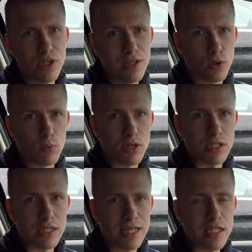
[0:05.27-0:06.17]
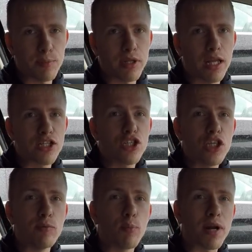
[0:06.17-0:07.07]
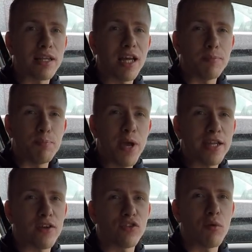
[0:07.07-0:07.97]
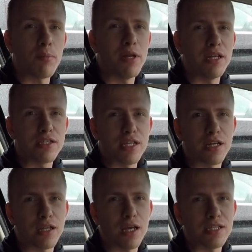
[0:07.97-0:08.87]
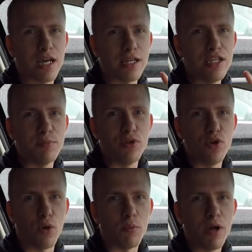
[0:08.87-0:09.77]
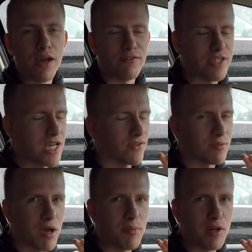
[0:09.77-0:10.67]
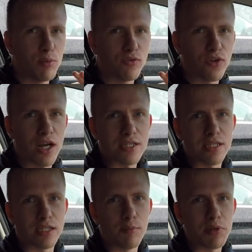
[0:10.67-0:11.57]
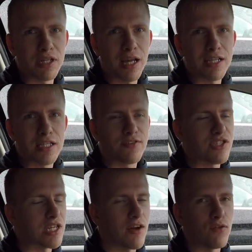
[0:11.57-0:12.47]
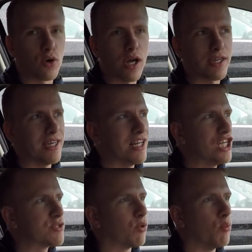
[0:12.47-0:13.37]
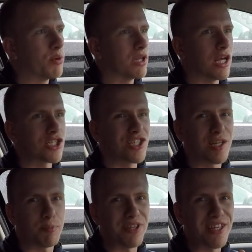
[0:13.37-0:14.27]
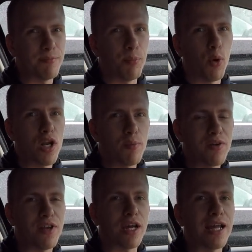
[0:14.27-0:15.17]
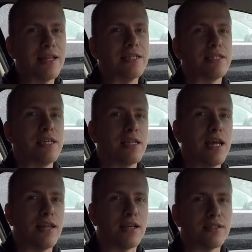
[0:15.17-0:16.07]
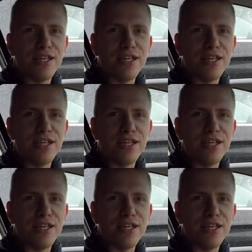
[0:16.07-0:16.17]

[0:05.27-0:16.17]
дилеру Mercedes и предложить ему продать 5 автомобилей C-класса одним днем. Все автомобили будут в разных комплектациях, все равно какие, лишь бы он предложил их по наиболее привлекательной цене для нас.